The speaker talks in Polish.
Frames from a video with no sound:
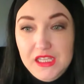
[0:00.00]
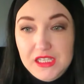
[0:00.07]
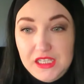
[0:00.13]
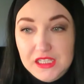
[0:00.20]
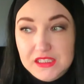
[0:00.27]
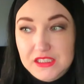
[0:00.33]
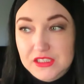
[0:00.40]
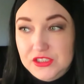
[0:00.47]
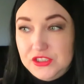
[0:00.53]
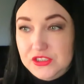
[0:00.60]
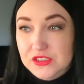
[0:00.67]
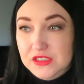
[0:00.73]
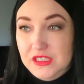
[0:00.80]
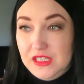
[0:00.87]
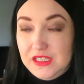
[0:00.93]

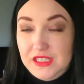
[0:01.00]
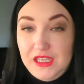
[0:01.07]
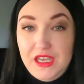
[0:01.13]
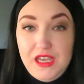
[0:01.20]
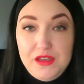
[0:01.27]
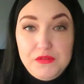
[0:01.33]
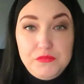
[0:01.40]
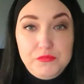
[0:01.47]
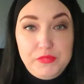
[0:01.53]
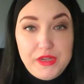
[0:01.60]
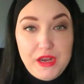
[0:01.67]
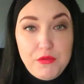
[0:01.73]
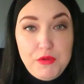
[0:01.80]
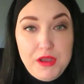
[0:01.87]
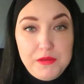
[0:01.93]
Kiedyś, jak ja
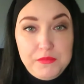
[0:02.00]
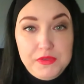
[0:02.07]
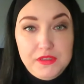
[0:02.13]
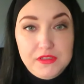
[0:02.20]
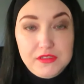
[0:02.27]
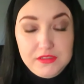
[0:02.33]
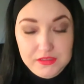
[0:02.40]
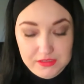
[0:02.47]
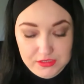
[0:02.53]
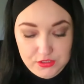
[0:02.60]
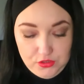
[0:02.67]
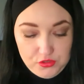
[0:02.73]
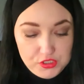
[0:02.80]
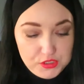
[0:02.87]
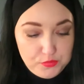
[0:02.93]
brałam e,
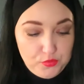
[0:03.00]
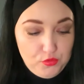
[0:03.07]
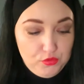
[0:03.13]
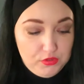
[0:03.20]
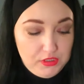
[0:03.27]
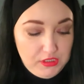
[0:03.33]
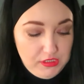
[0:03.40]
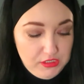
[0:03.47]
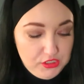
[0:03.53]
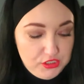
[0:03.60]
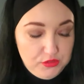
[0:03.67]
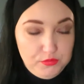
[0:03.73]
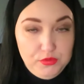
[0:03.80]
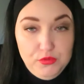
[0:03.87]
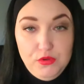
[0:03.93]
coś z półki,
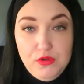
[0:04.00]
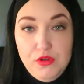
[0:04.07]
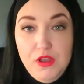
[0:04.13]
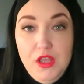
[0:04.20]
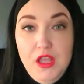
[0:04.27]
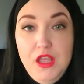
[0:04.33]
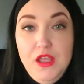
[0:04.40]
gdzie, było,